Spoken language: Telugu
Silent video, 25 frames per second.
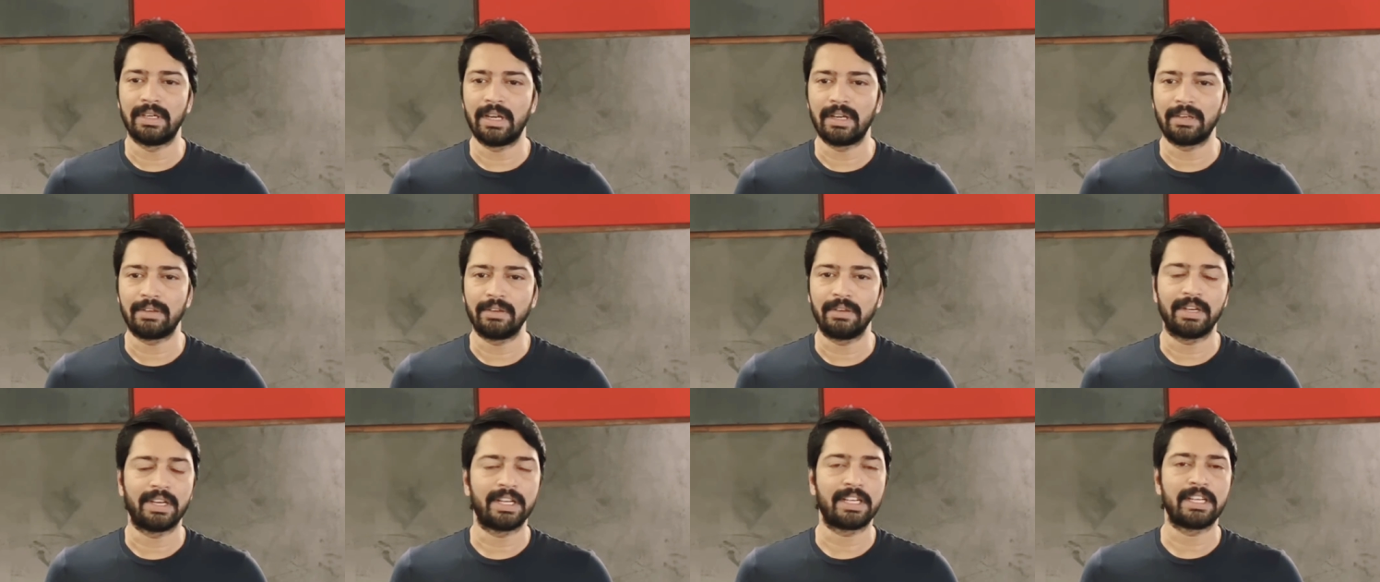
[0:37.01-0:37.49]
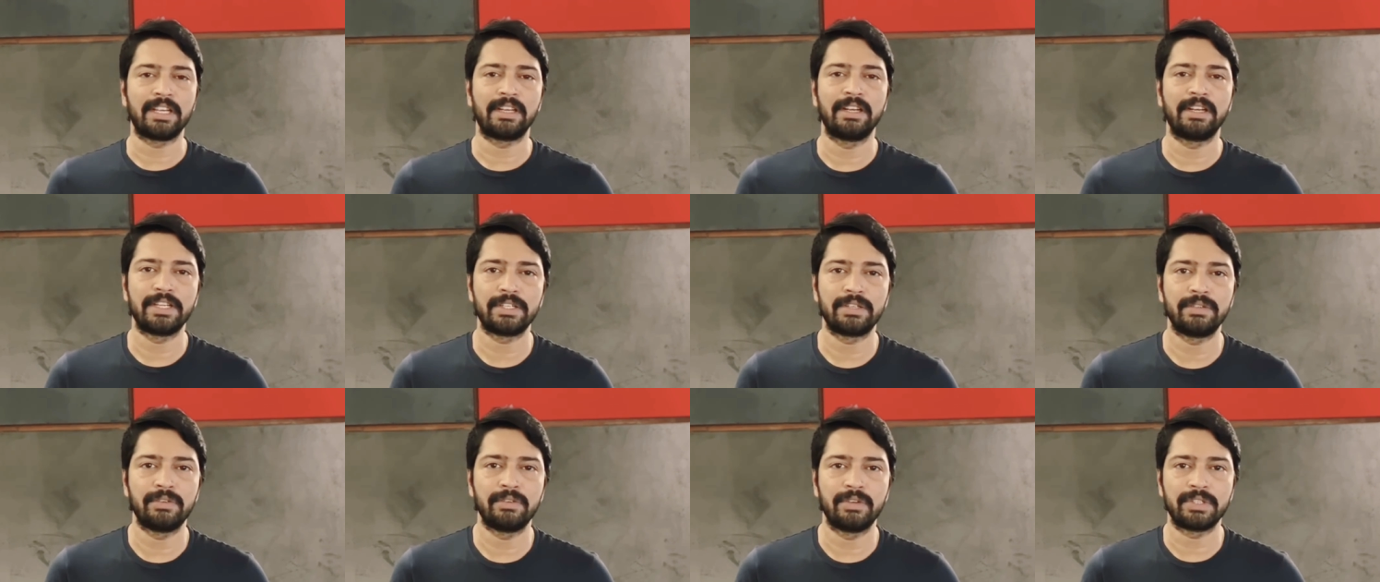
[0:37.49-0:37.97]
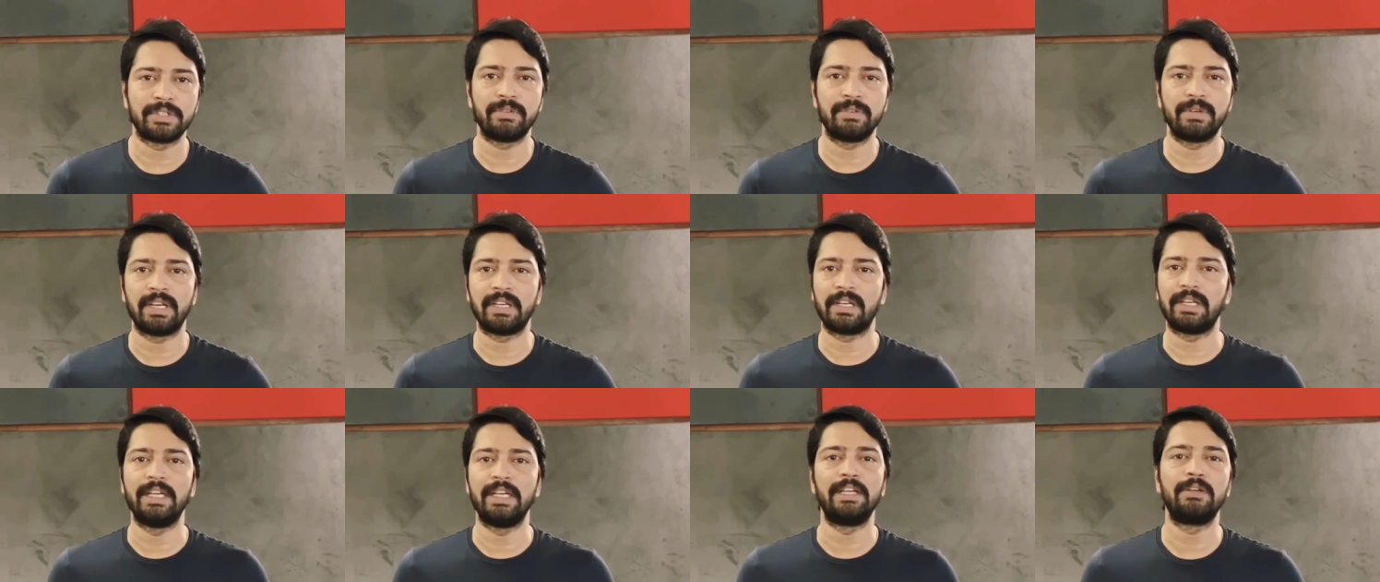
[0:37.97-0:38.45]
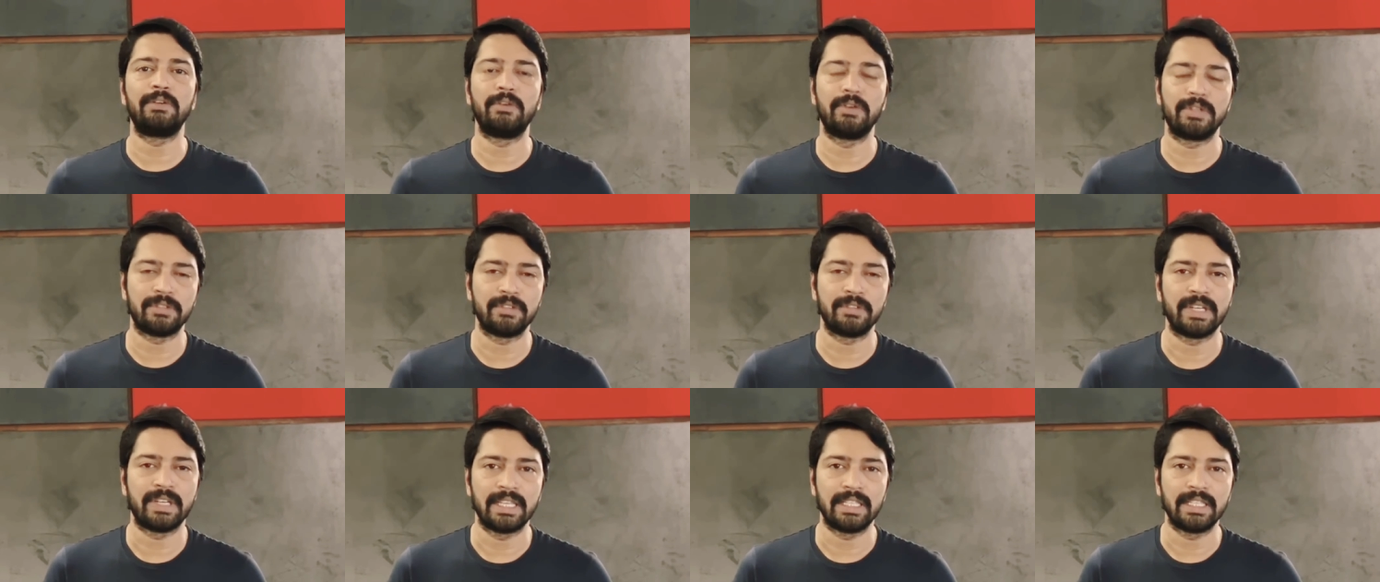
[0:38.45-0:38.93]
నాకు రికగ్నేషన్ కోసం నా క్రెడిట్
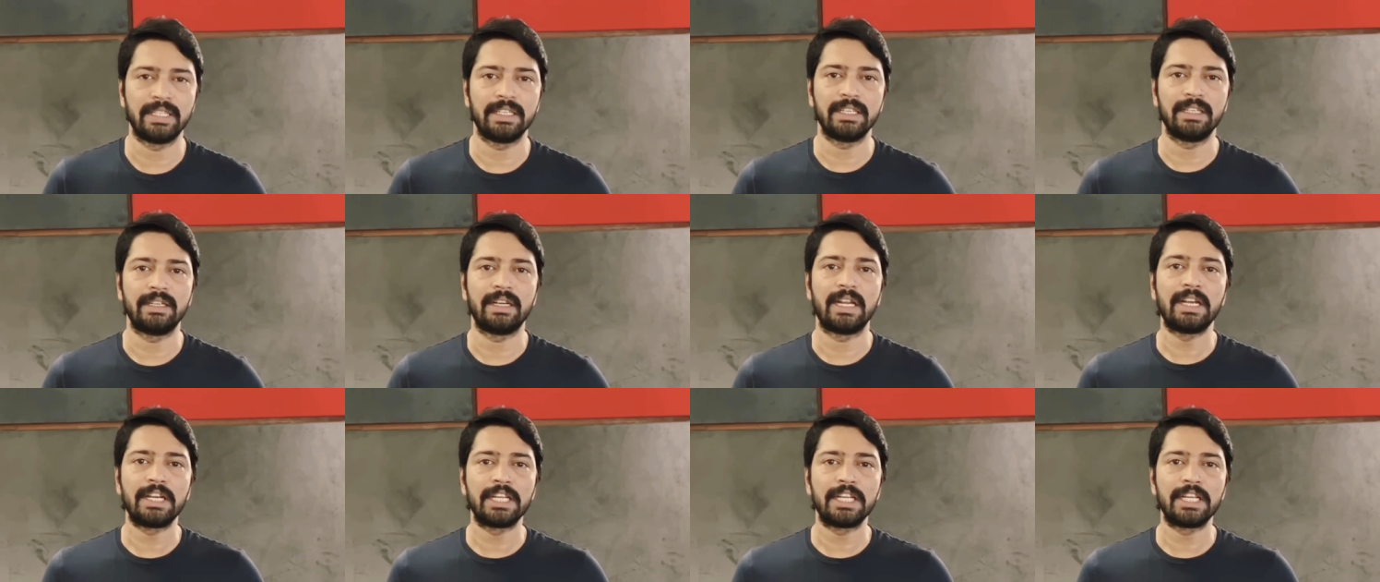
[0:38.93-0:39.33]
కోసం కాదండి